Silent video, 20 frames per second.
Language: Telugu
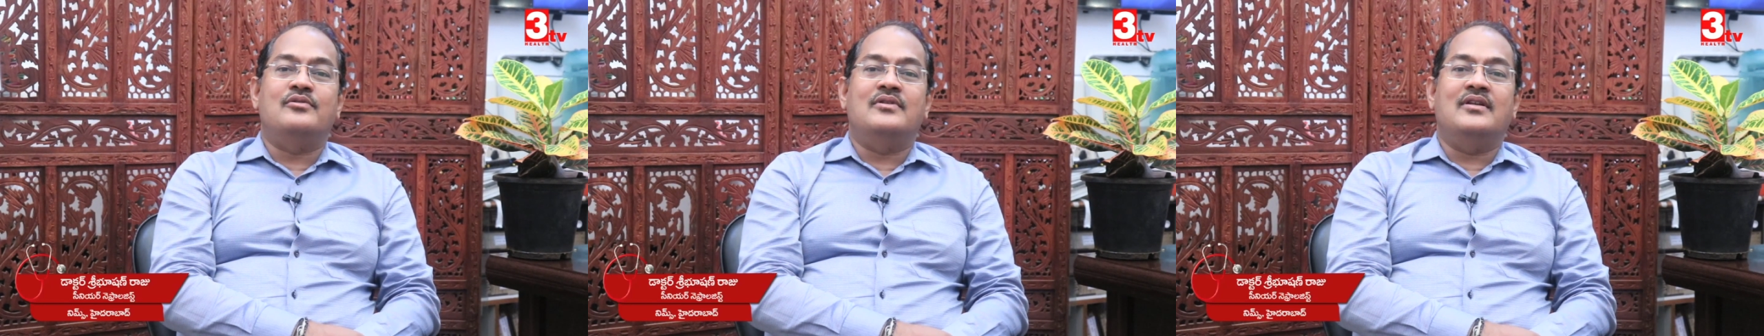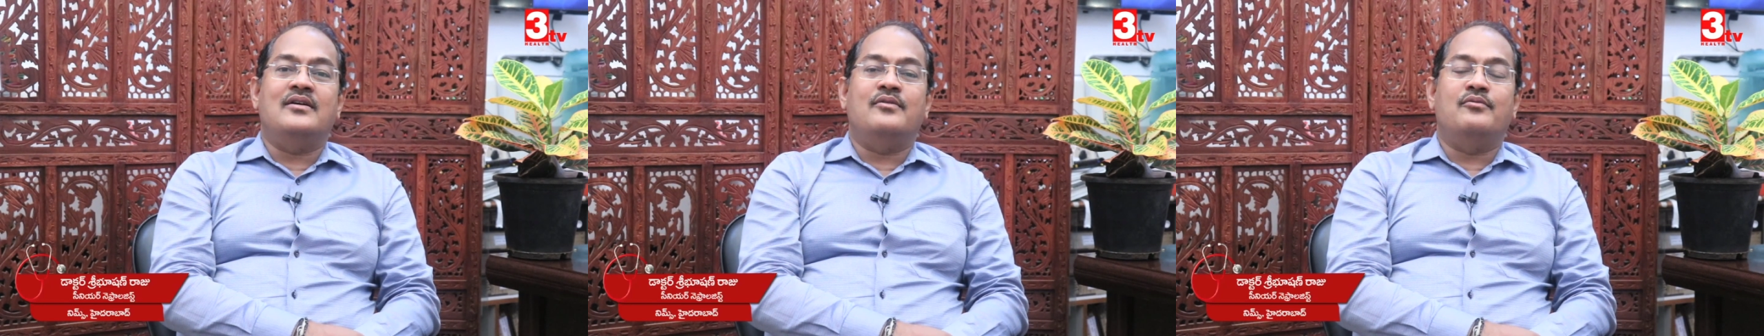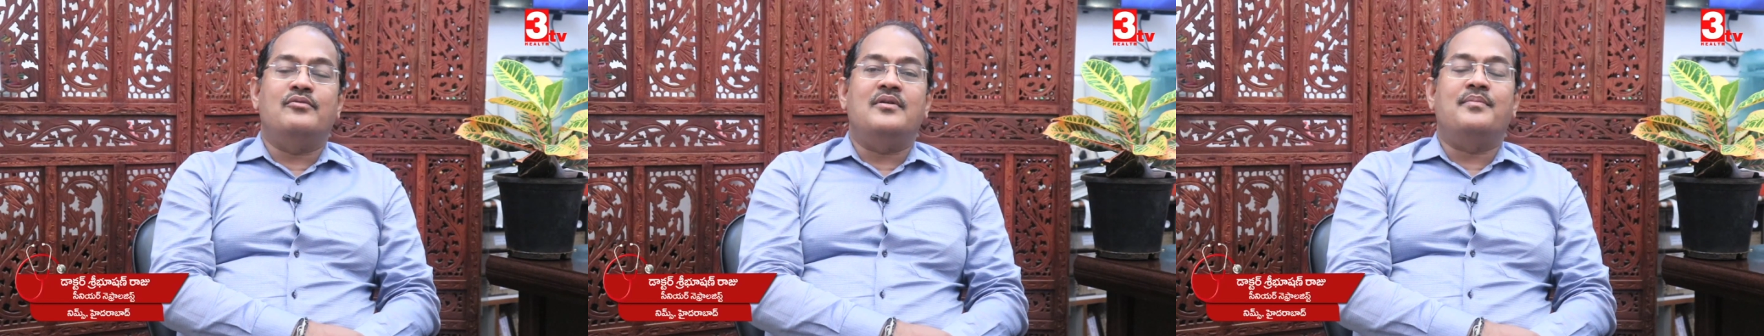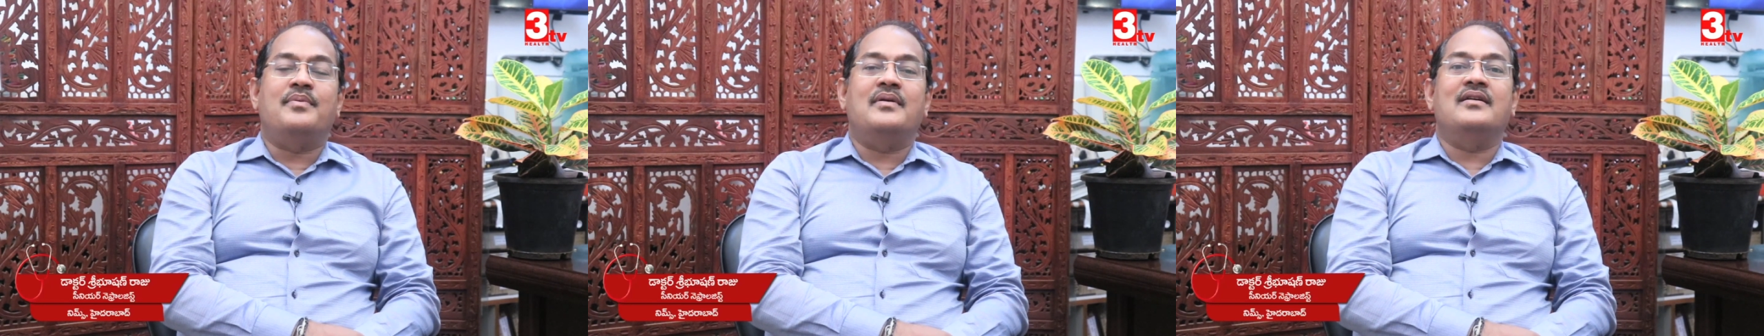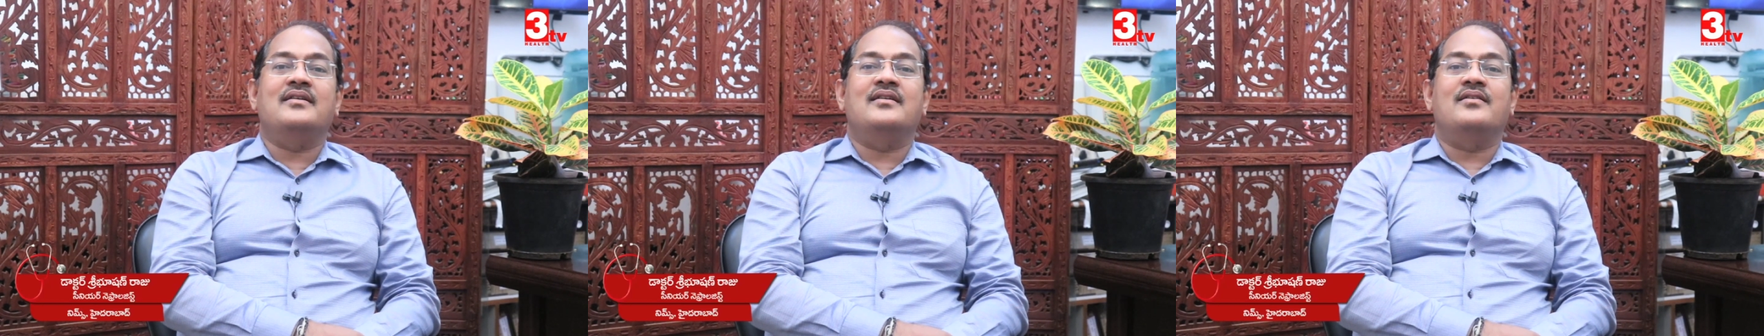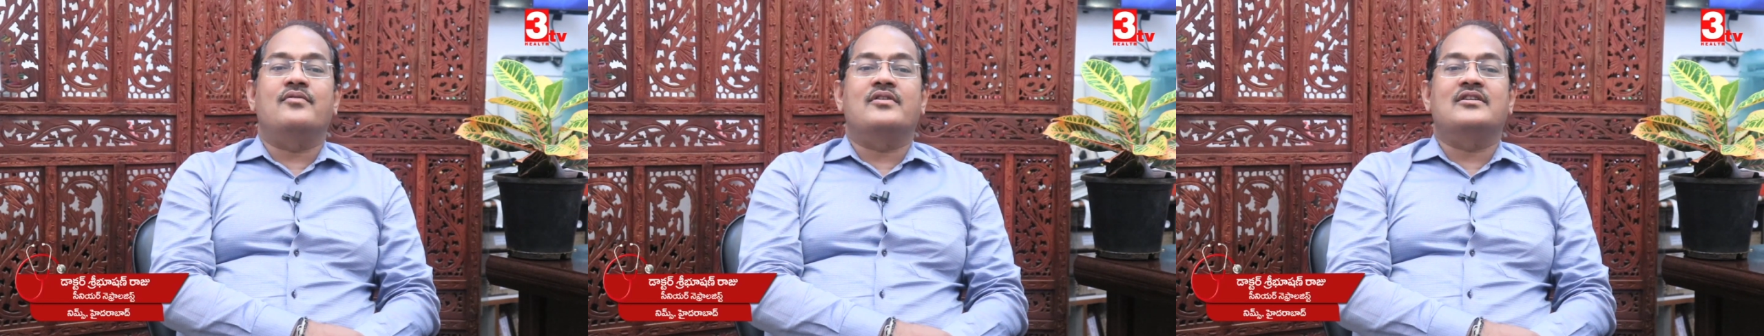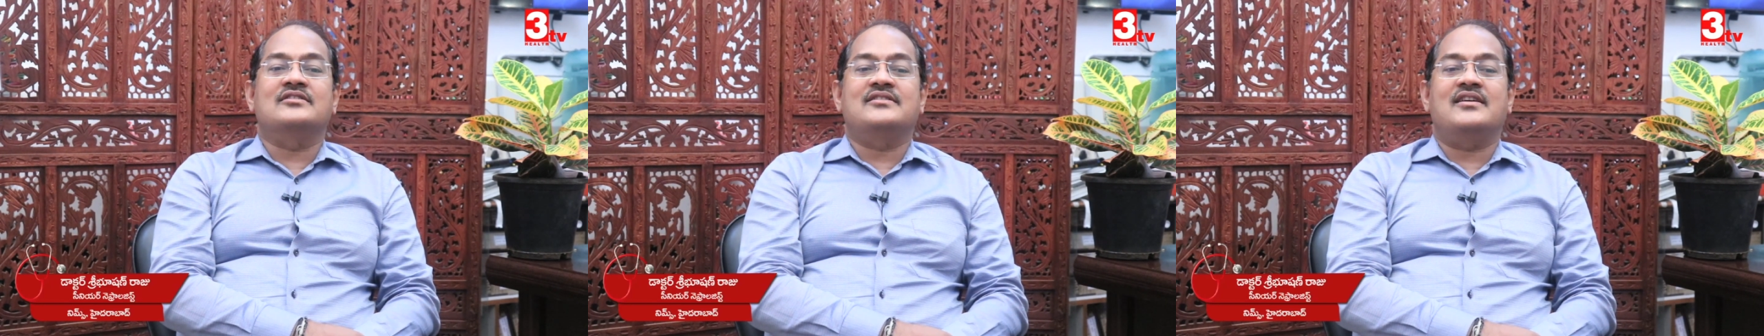కూడా ఉన్న
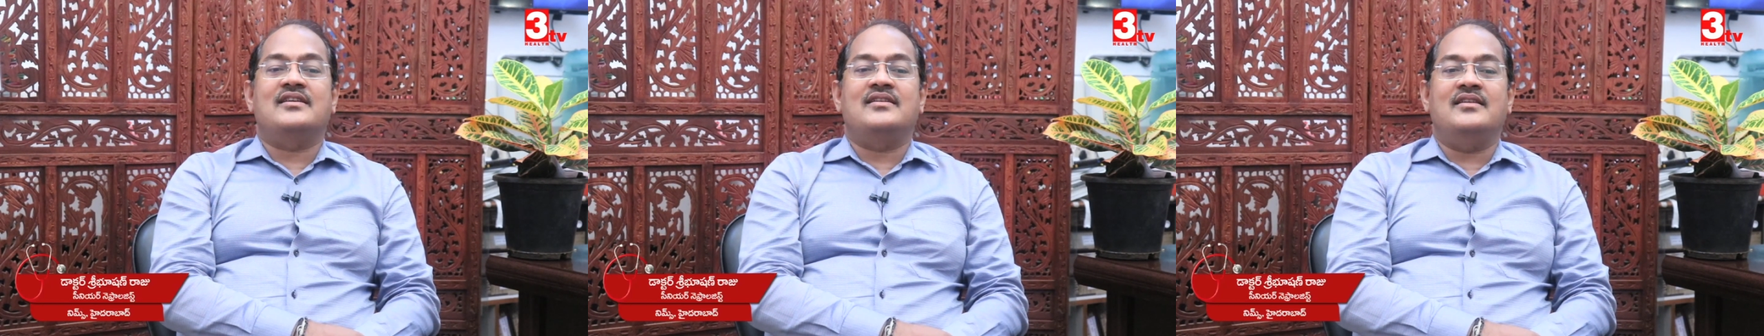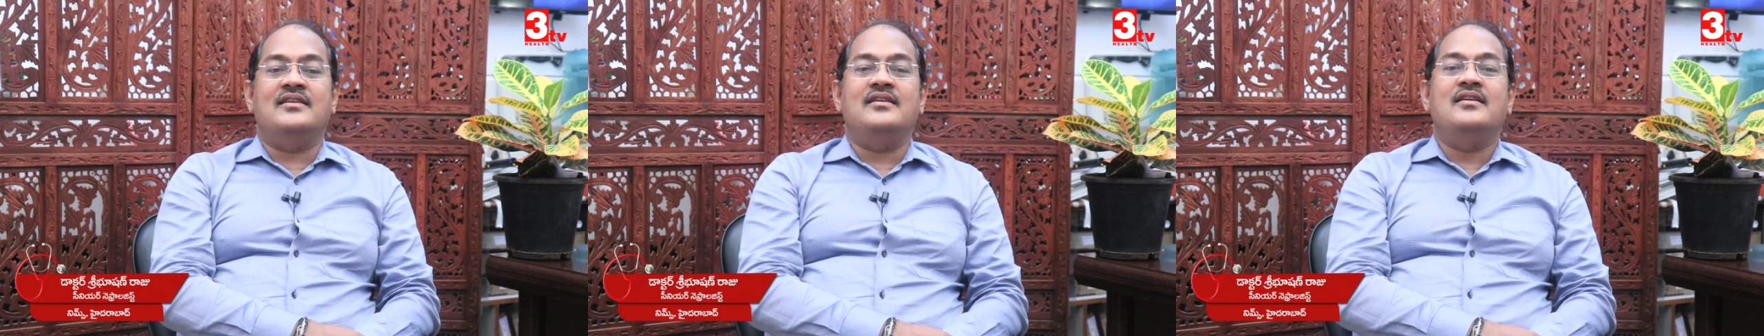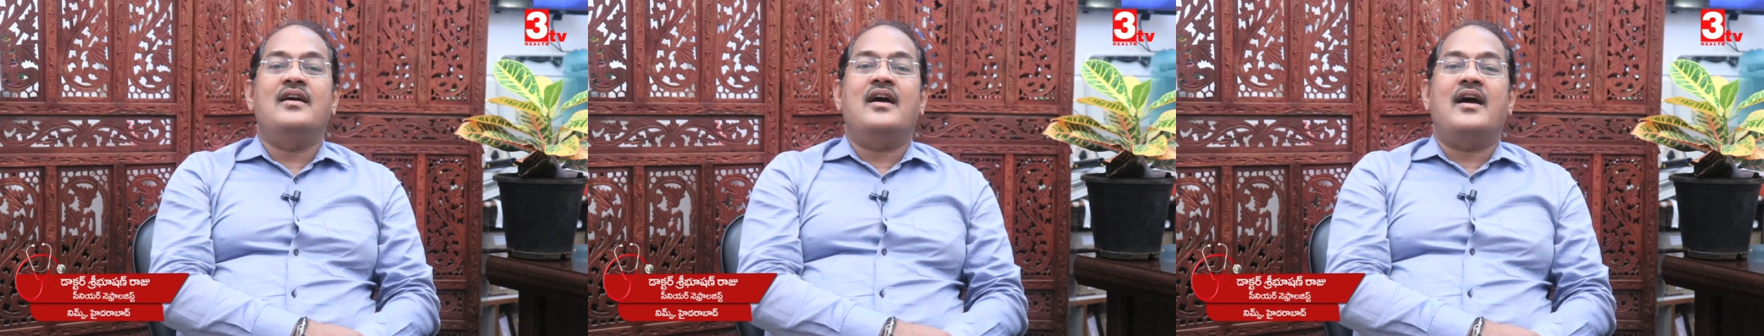పొలంగా ఒక్కసారి